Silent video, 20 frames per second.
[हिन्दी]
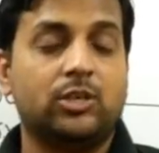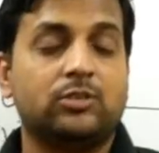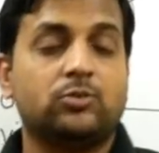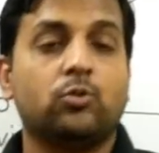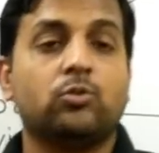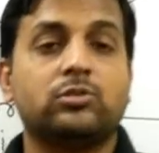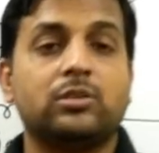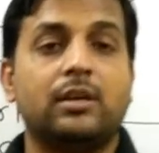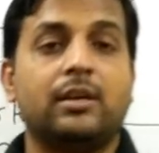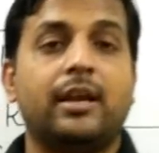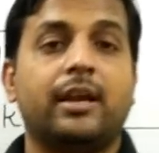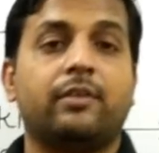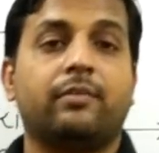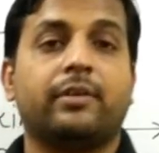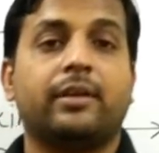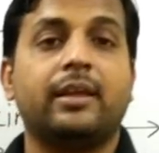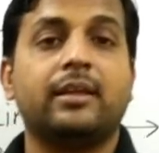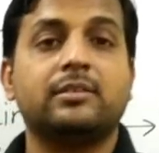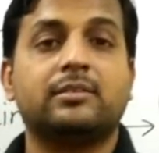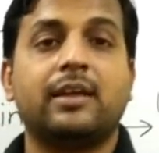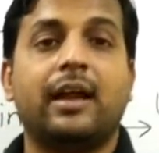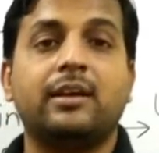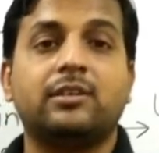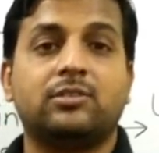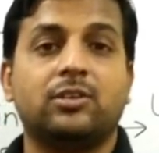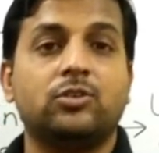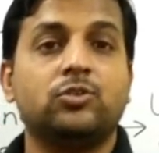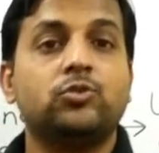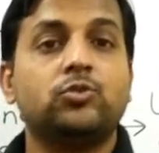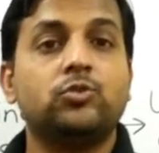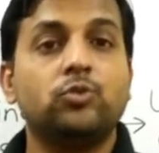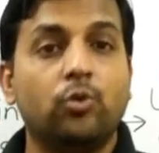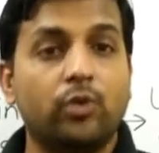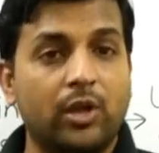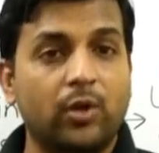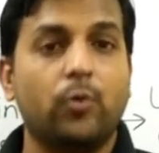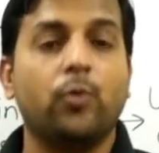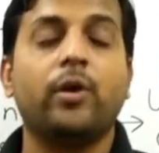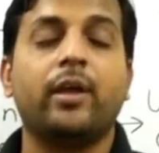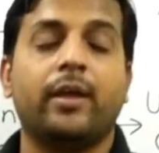सोशल नेटवर्किंग साइट से जुड़े
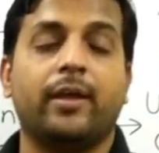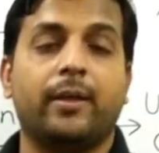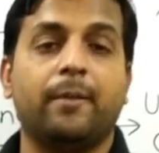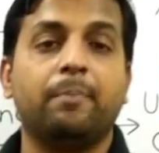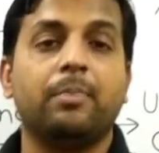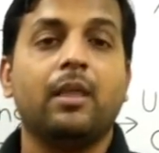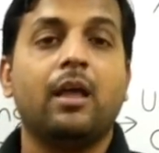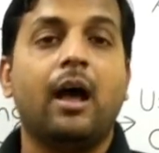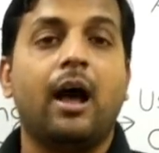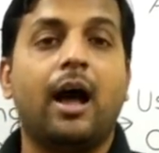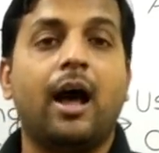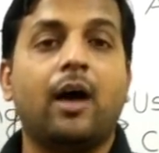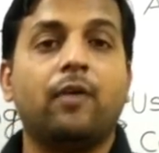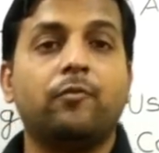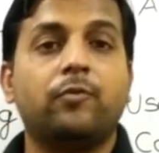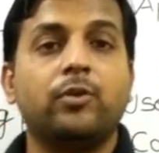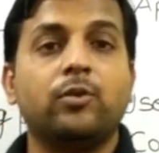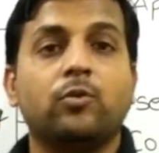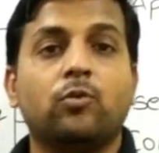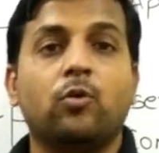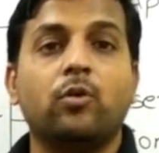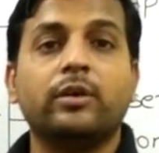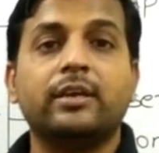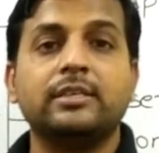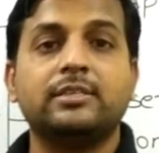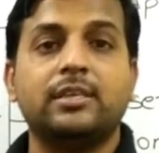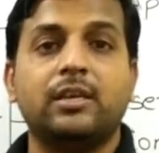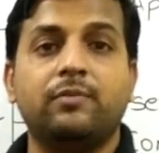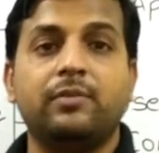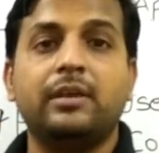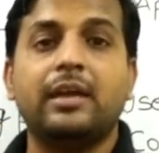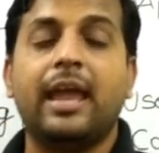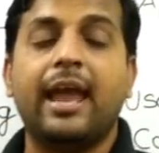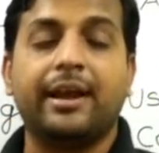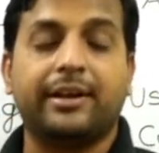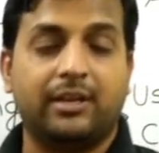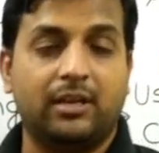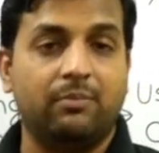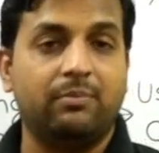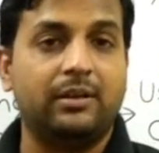हुए हैं आप इनको किसी भी
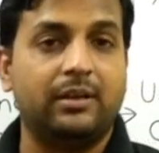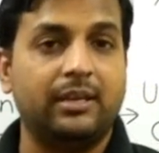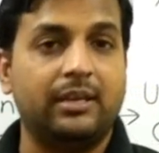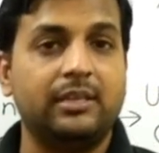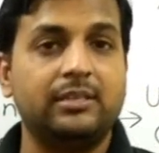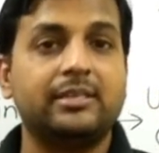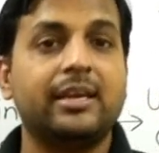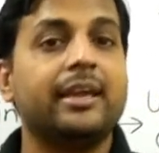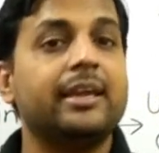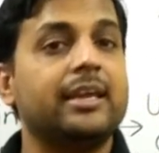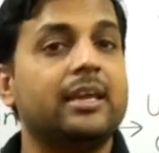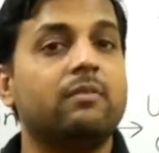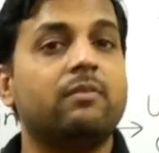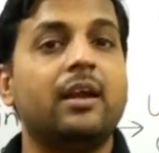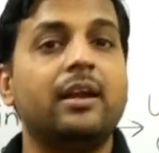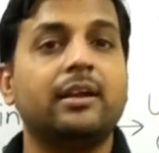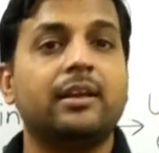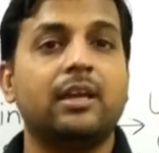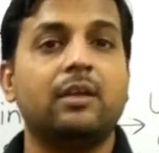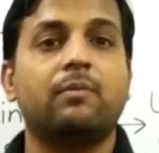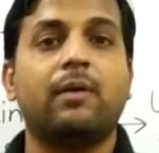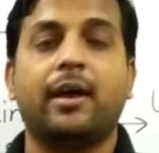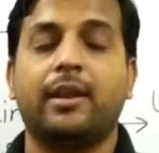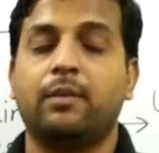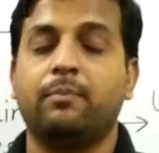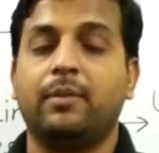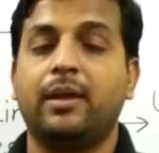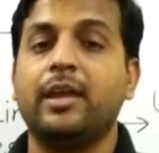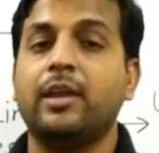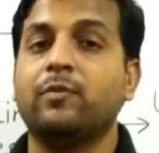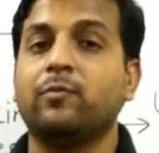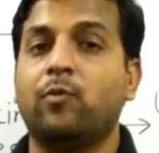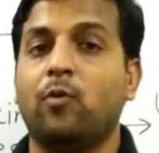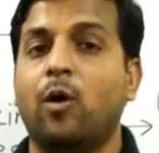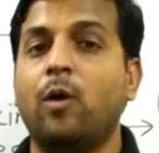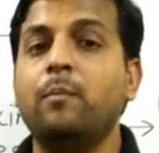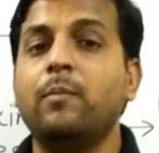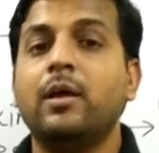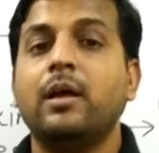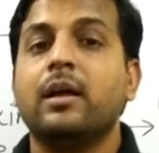एक्टिविटीज या इवेंट के बारे में
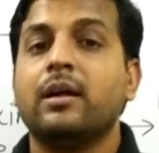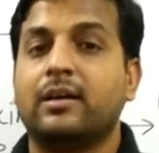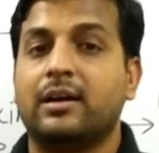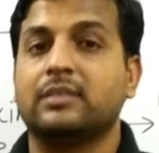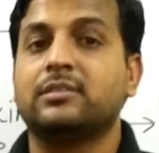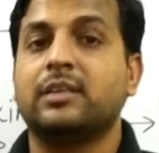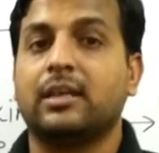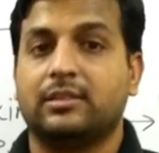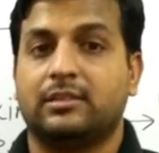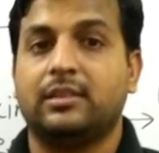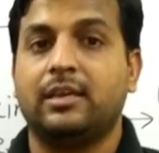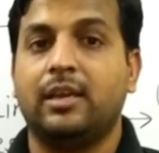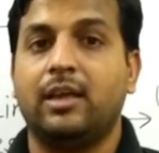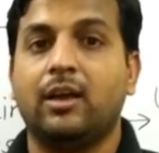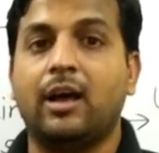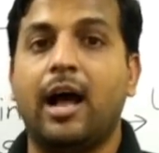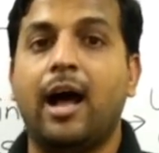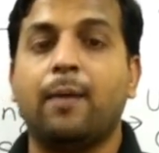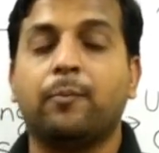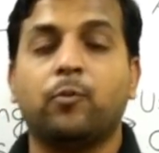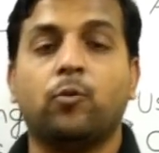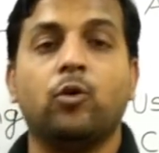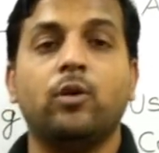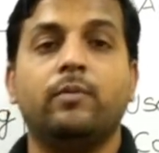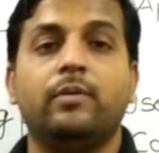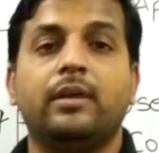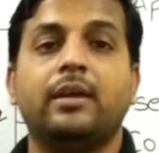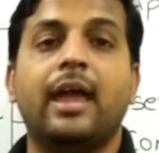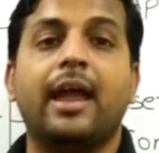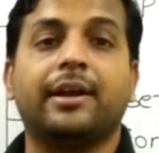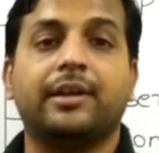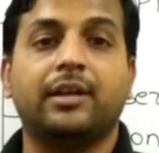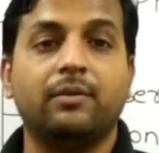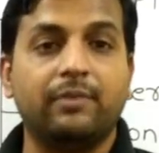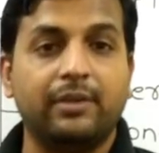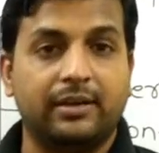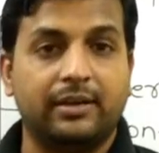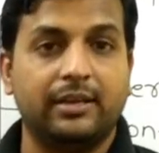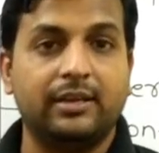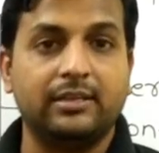इन्फॉर्म कर सकते हैं आप कोई भी
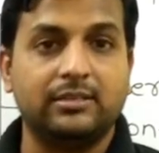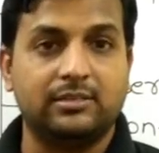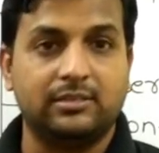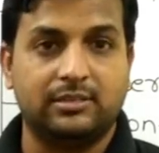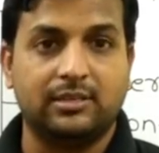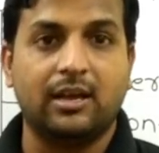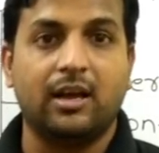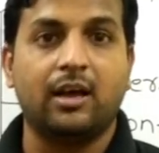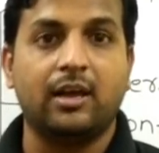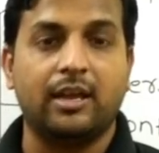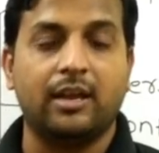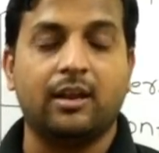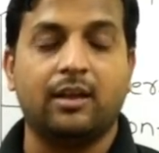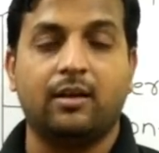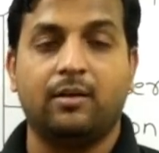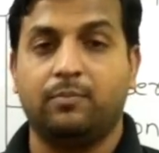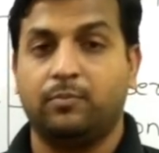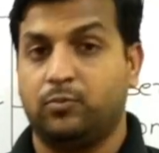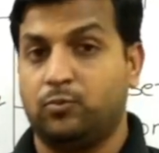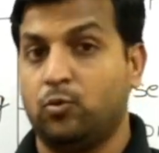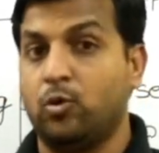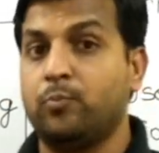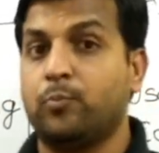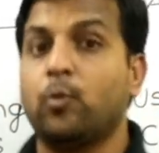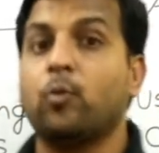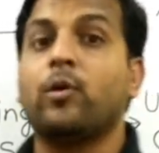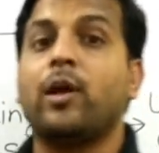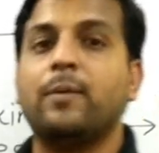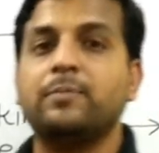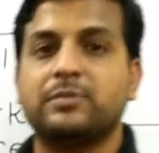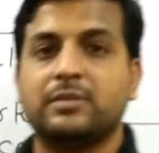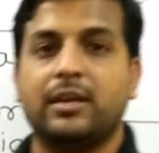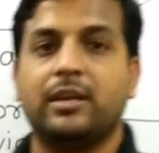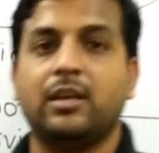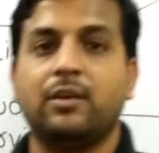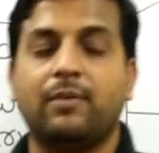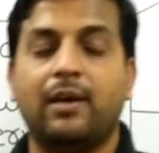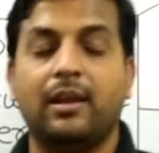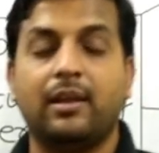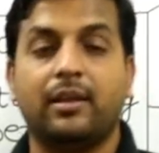एक्टिविटीज या, या कोई प्रोग्राम्स
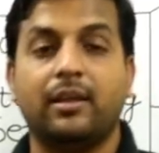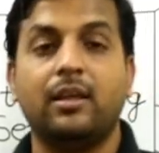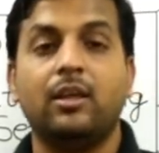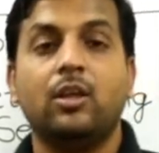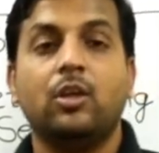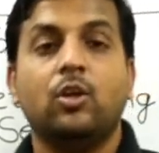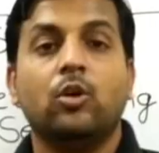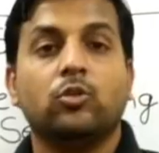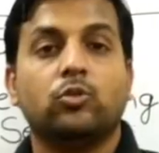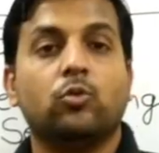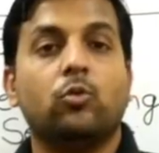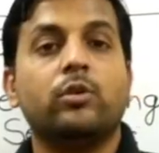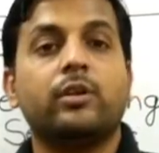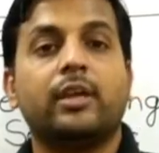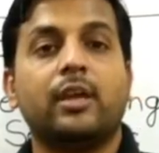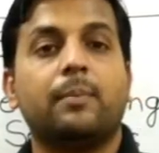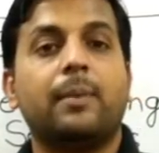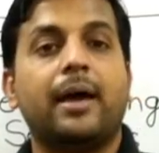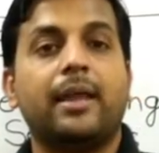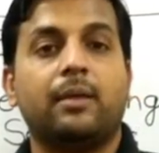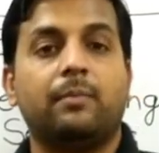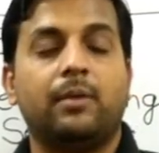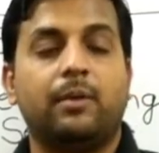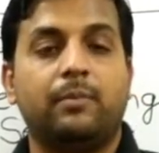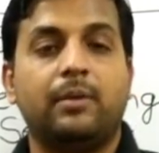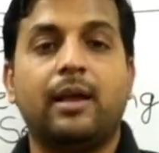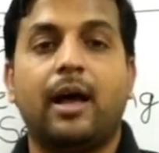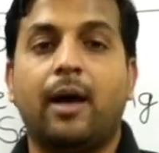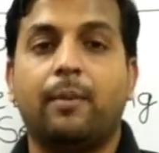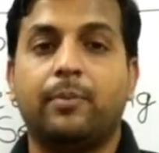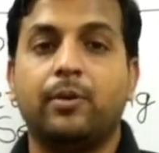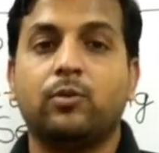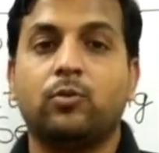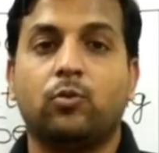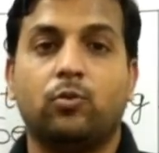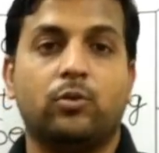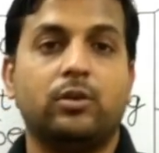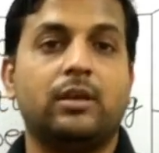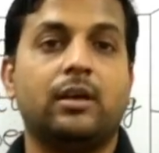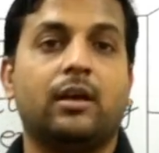करने वाले हैं तो उनके बारे में भी आप
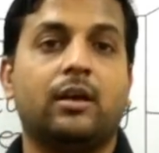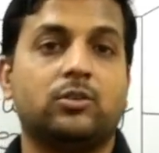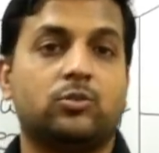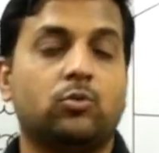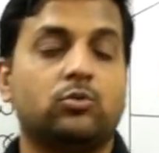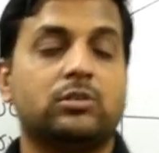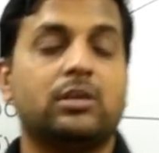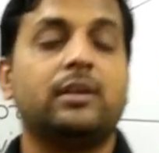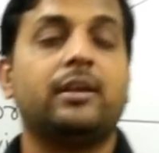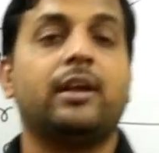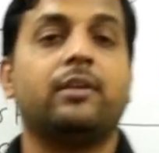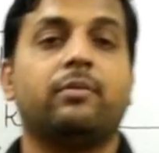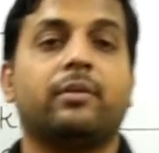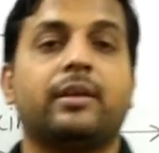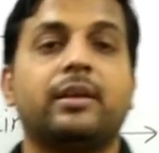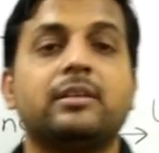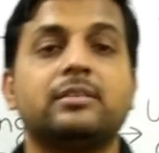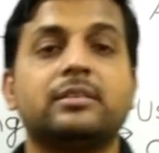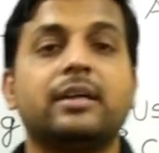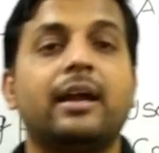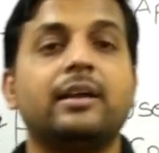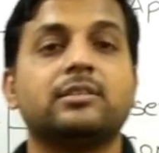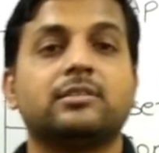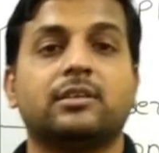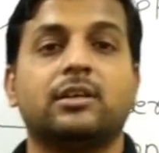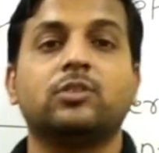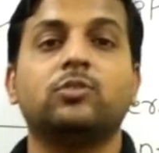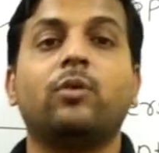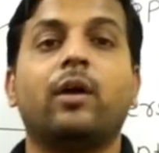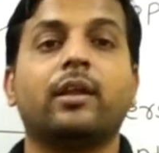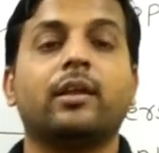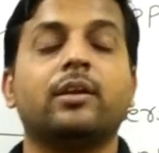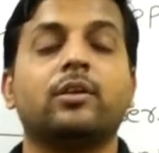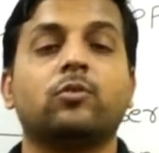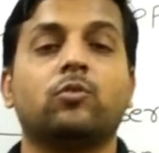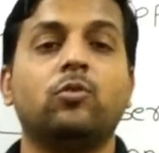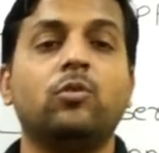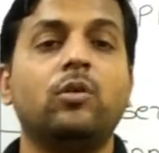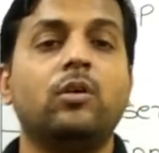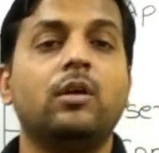इनको सोशल नेटवर्किंग साइट्स के द्वारा
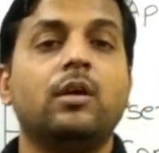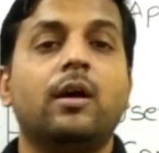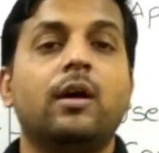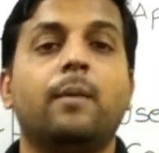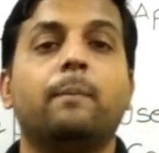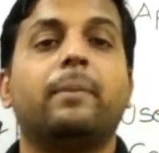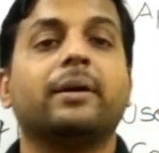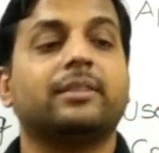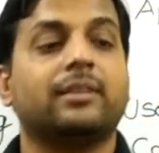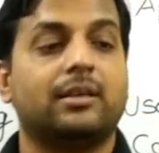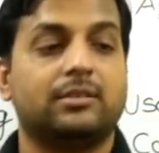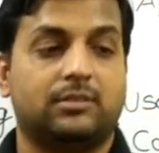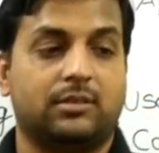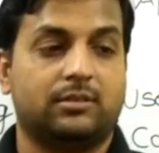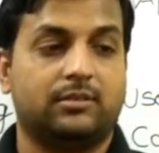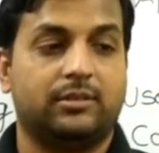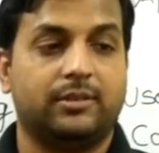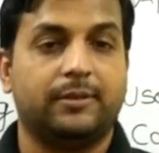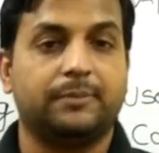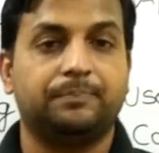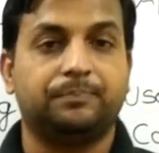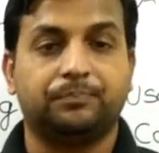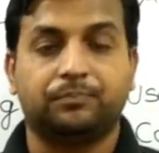इनको बता सकते हैं